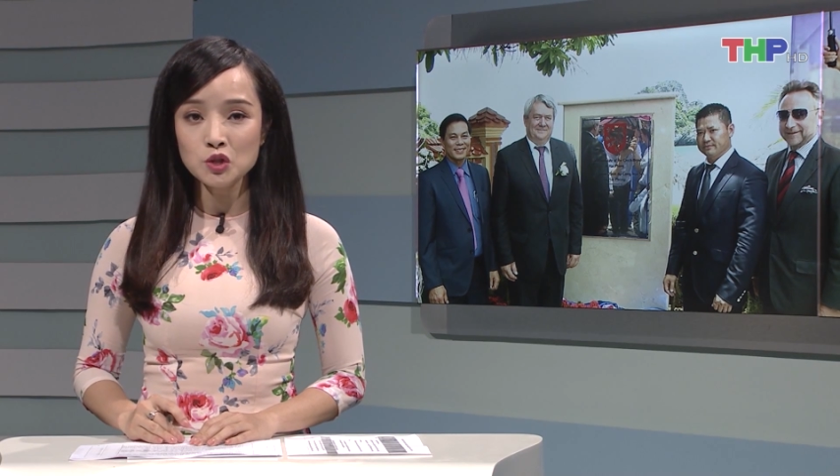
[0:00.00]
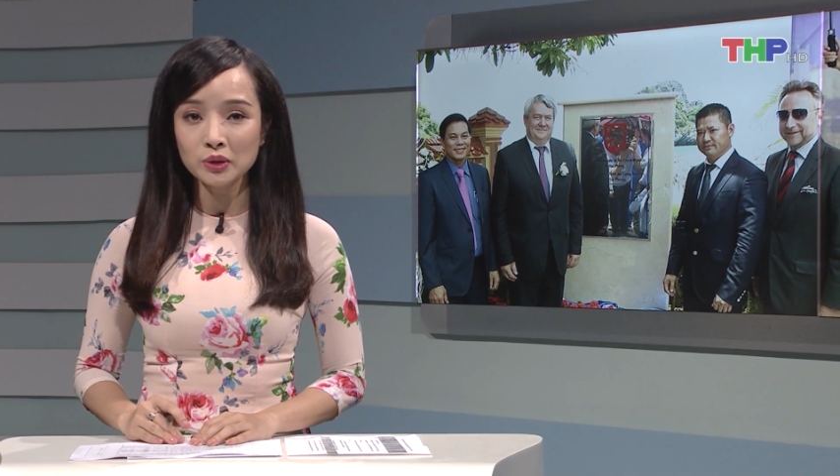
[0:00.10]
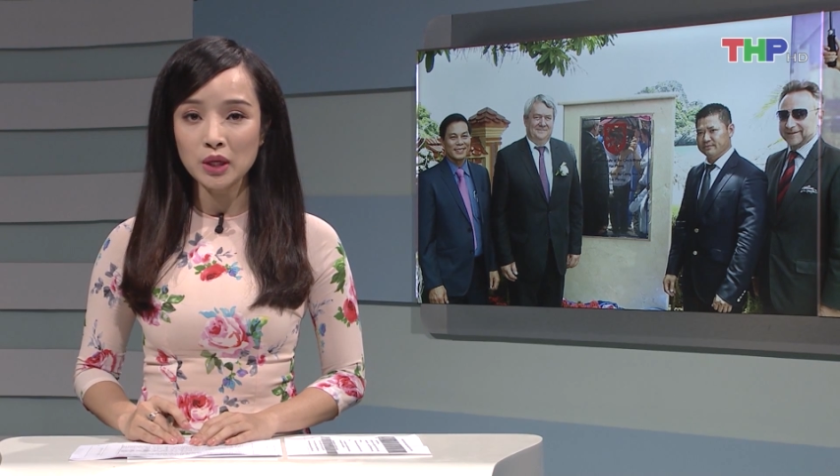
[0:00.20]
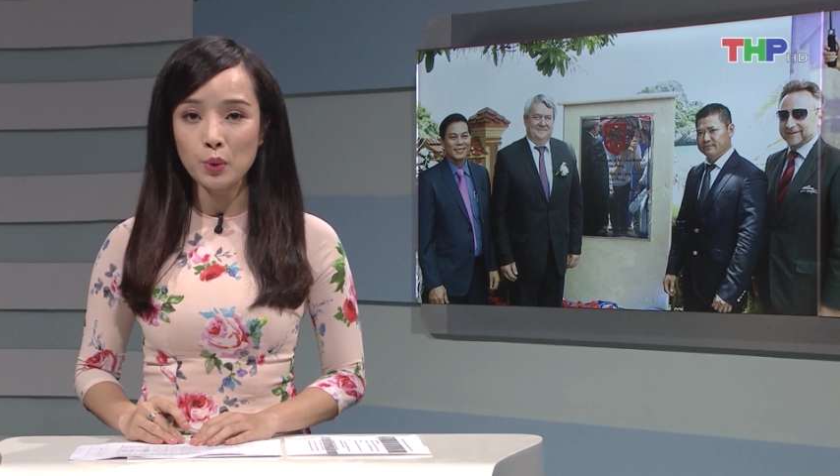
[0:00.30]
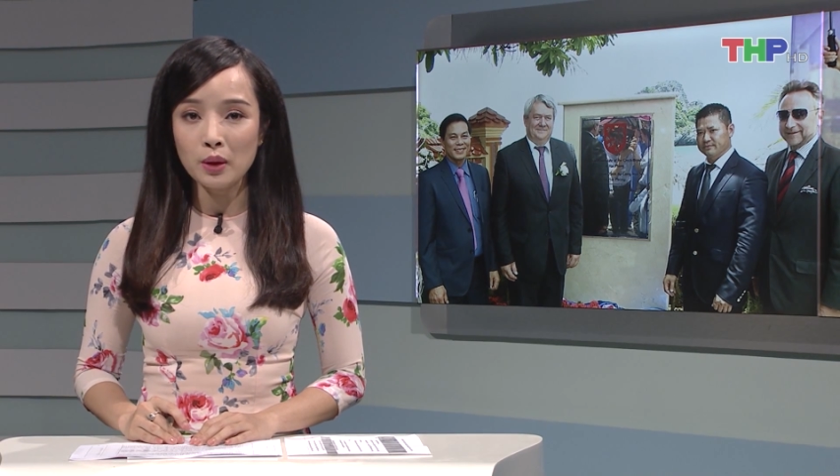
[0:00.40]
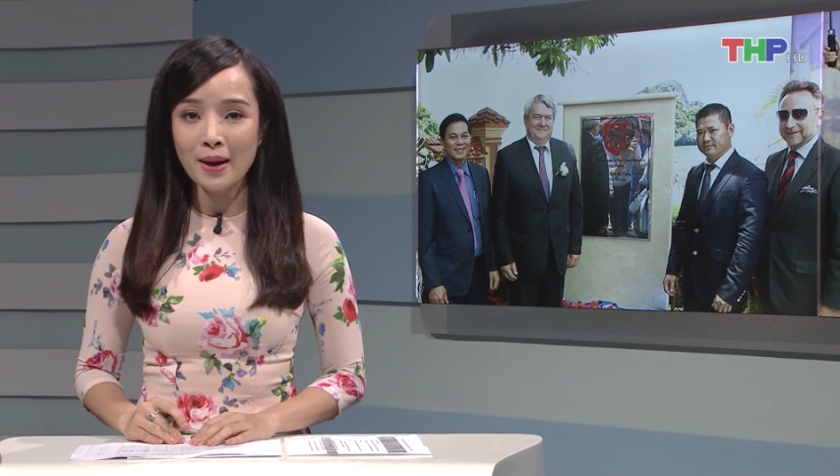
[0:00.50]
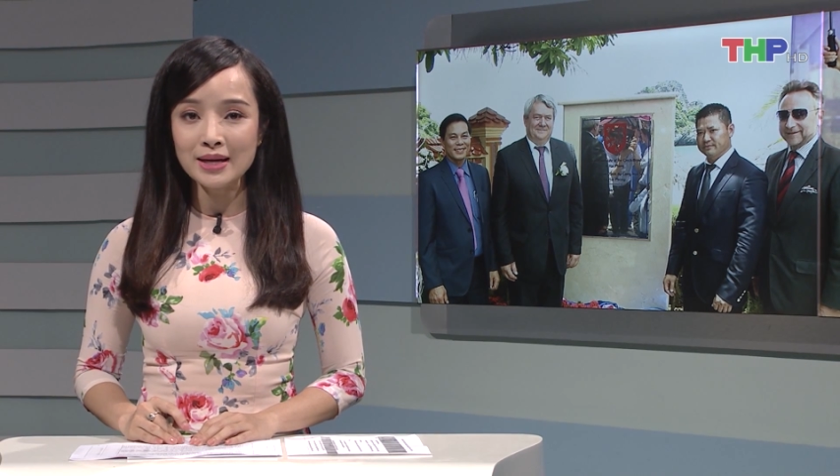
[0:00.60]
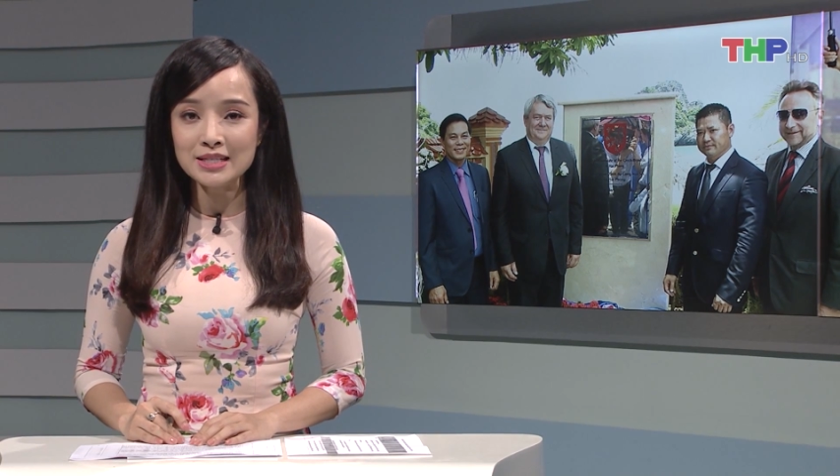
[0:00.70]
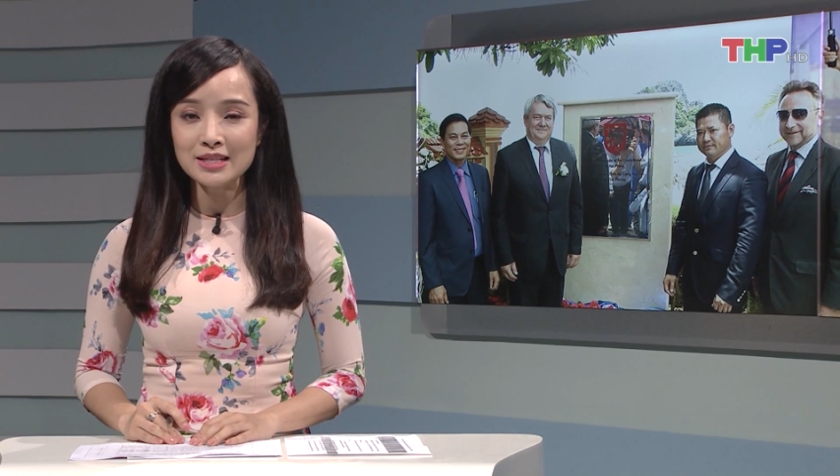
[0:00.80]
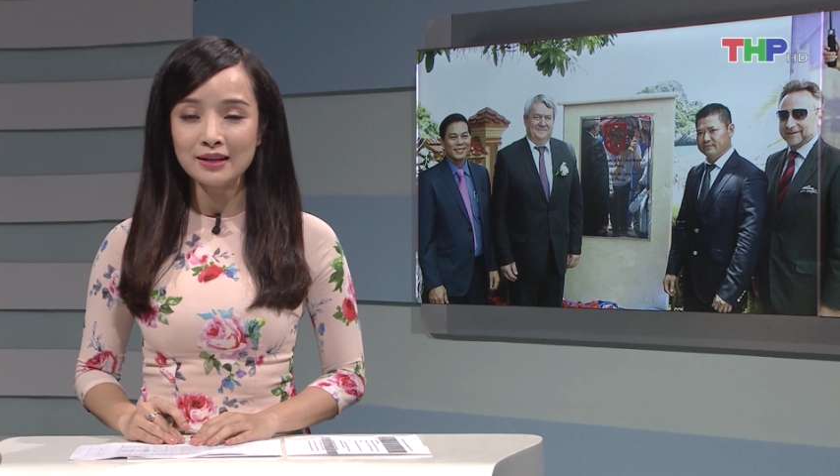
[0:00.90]
Chủ tịch Ủy ban
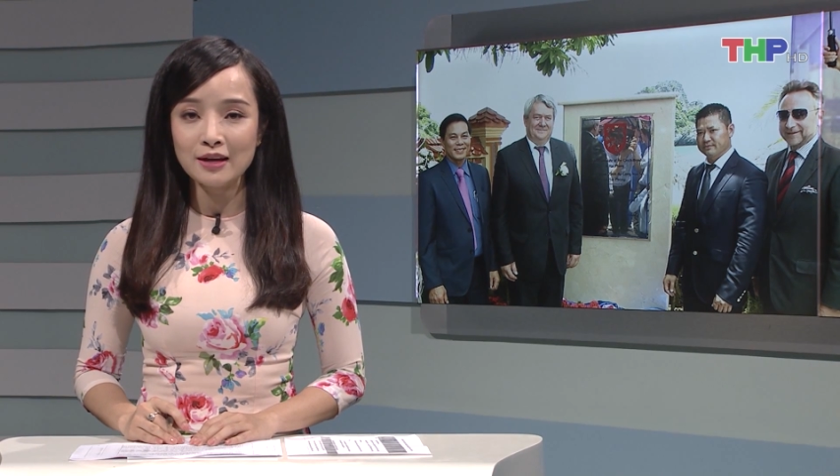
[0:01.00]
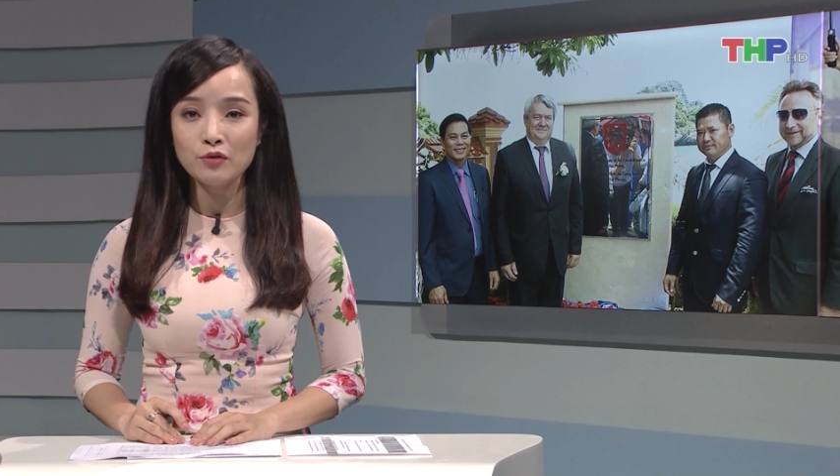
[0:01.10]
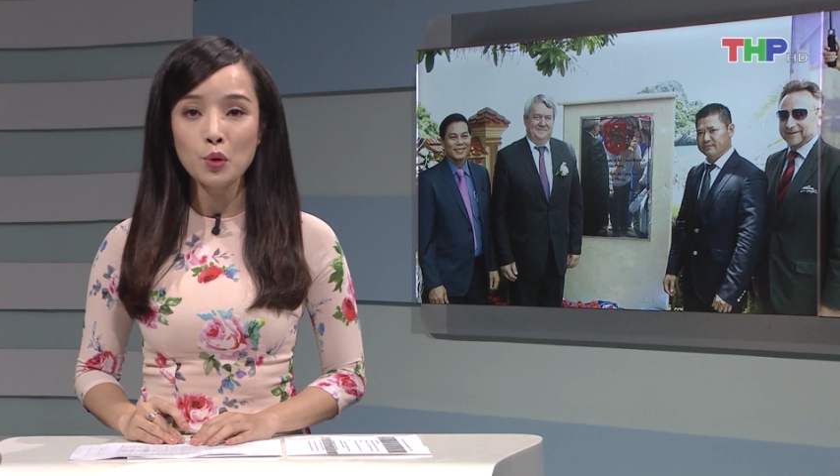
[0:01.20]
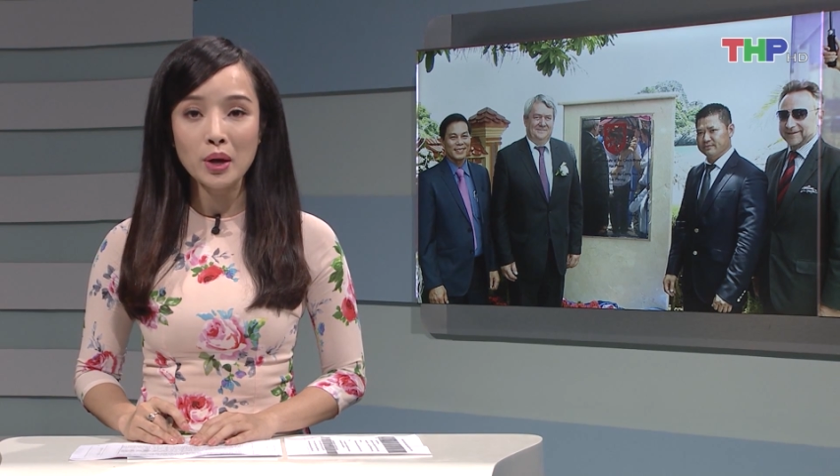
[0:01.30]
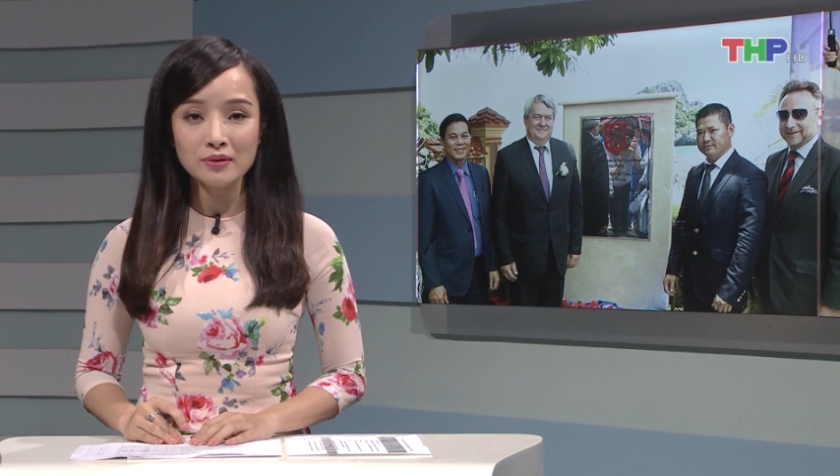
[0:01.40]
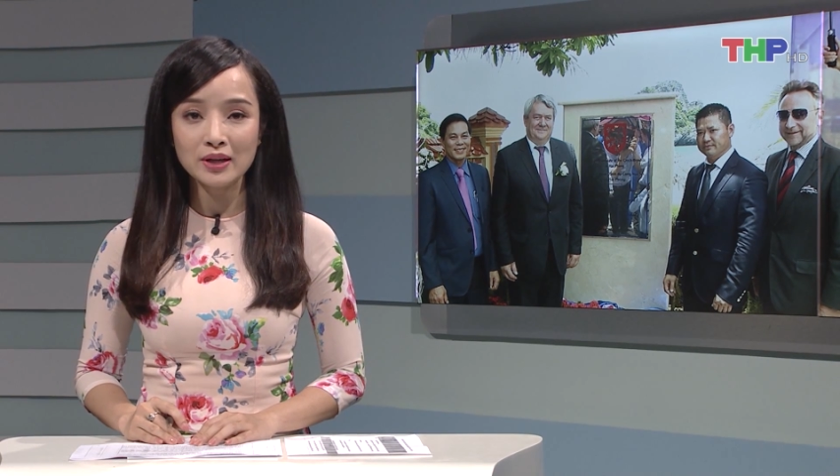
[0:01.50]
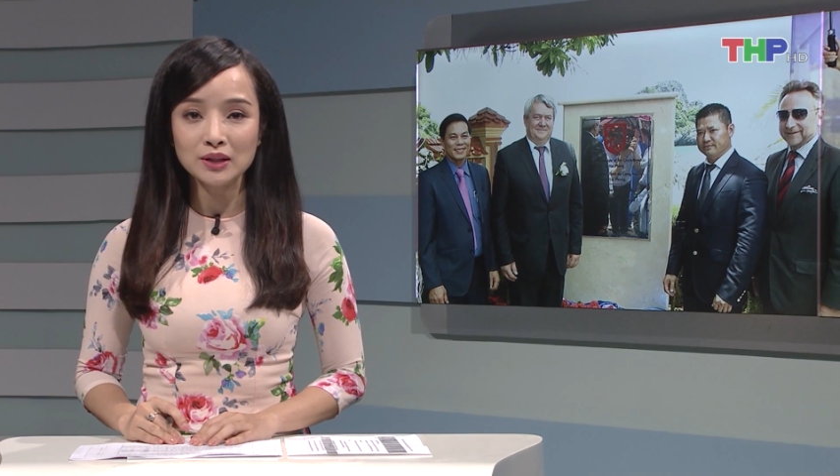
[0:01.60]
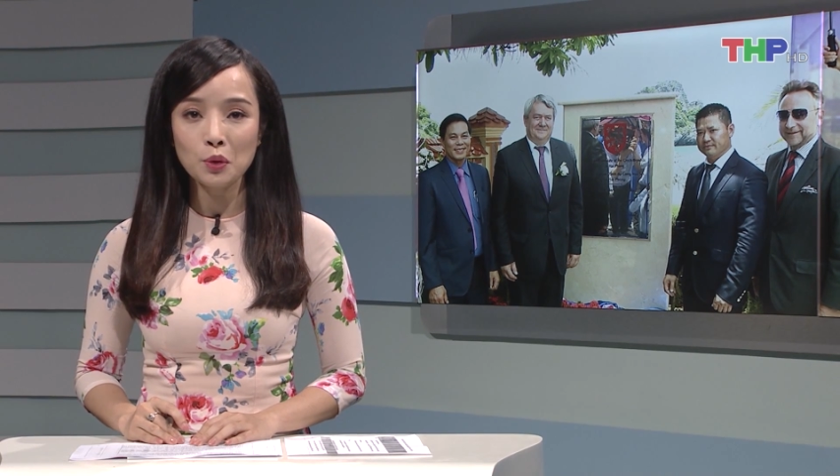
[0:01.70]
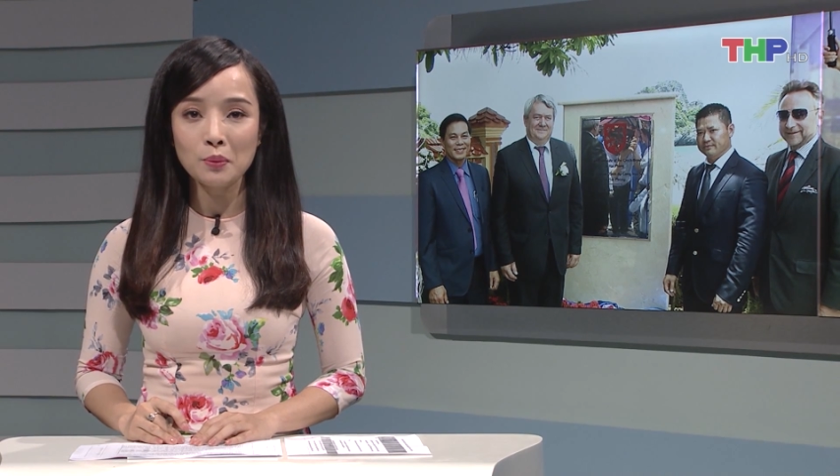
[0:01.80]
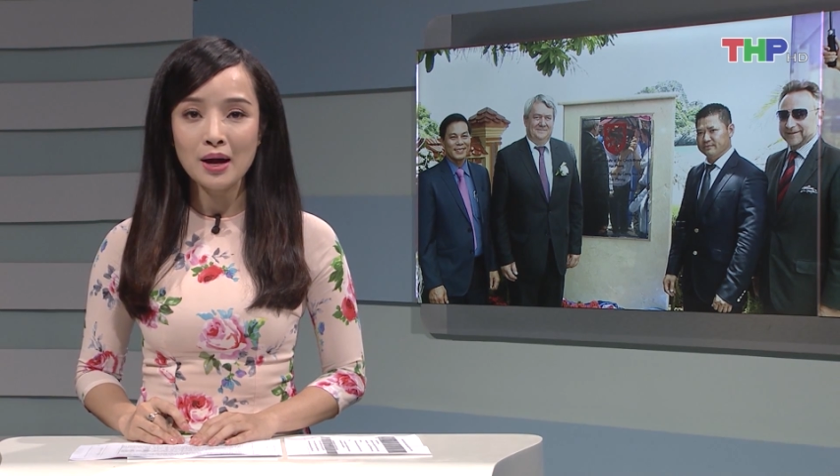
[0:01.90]
nhân dân thành phố Nguyễn Văn
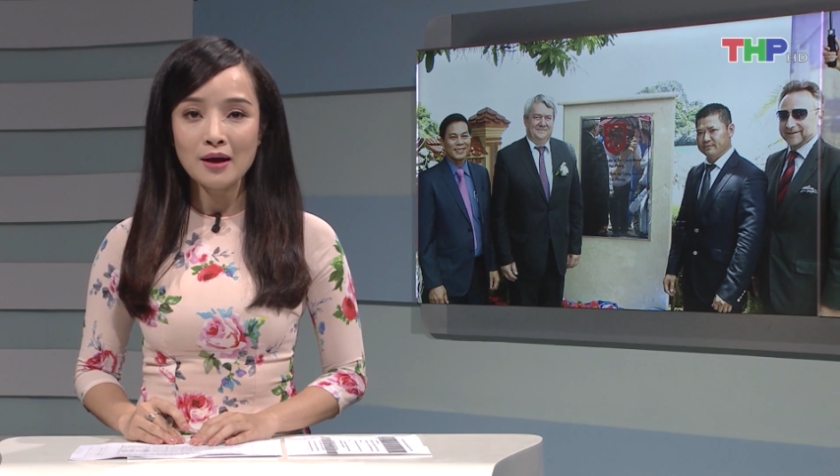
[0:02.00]
Tùng